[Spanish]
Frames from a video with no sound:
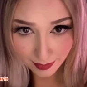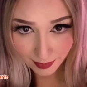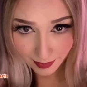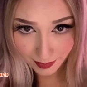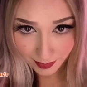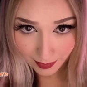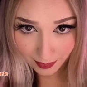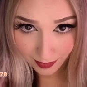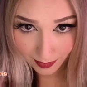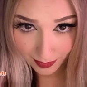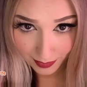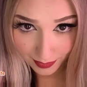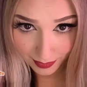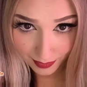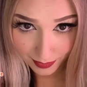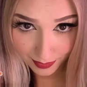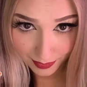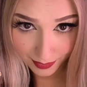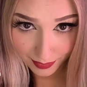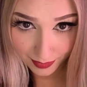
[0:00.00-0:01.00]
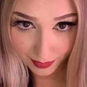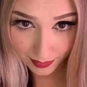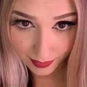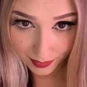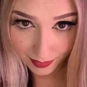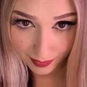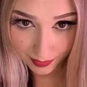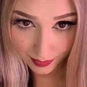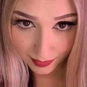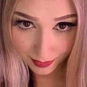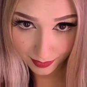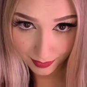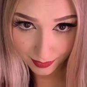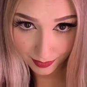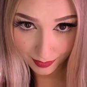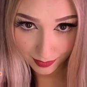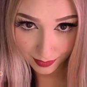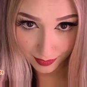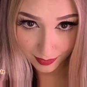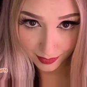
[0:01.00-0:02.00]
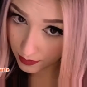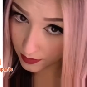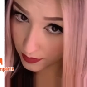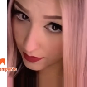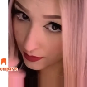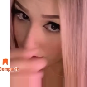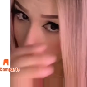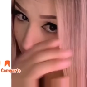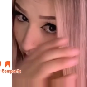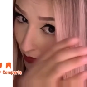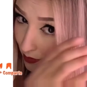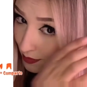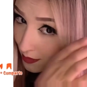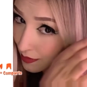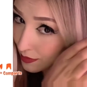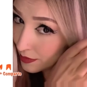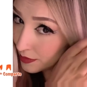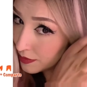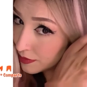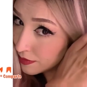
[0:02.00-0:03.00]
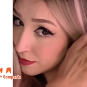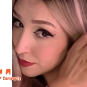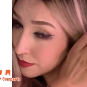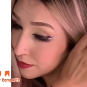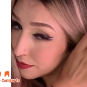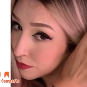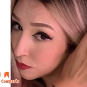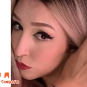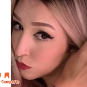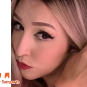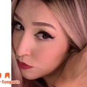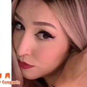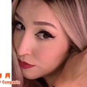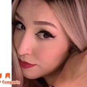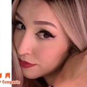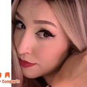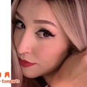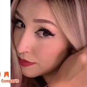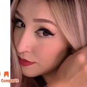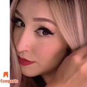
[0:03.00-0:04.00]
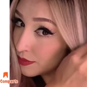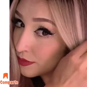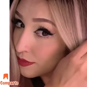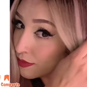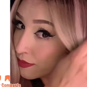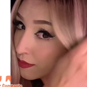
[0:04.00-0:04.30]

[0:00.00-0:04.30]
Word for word: un like si es así y no olvides compartir este video con tus amigas.